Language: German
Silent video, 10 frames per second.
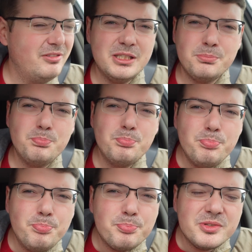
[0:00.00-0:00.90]
Was
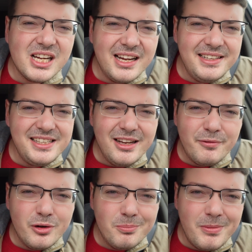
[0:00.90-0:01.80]
seid ihr
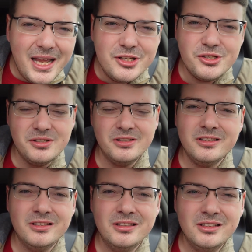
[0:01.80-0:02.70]
für Menschen?